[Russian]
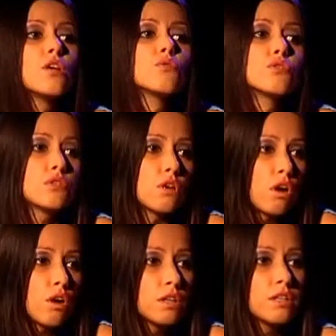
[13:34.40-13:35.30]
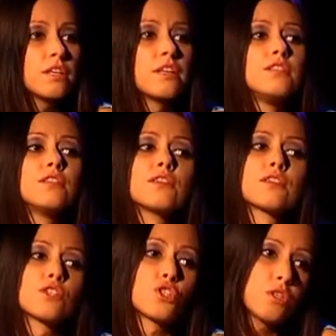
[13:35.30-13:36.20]
устал, я наделал
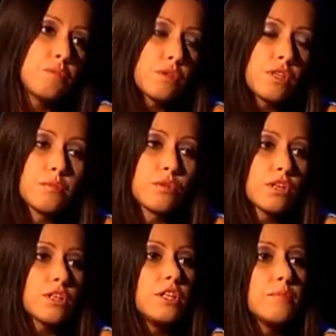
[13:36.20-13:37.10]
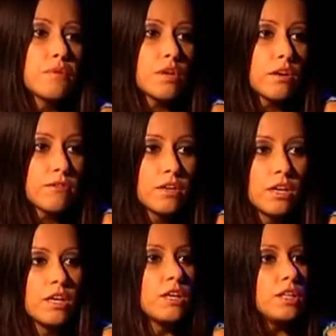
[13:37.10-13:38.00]
ошибок, я был угу. так неправ,
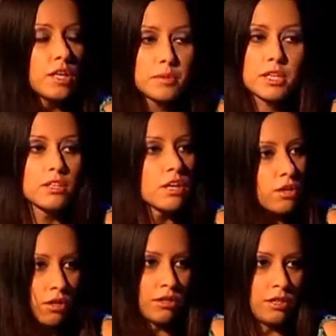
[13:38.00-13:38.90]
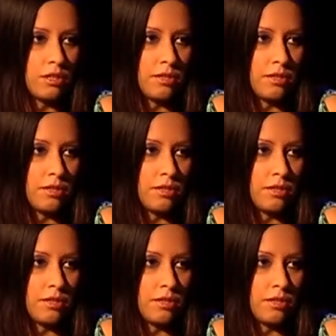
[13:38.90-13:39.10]
я угу. бы так не орала.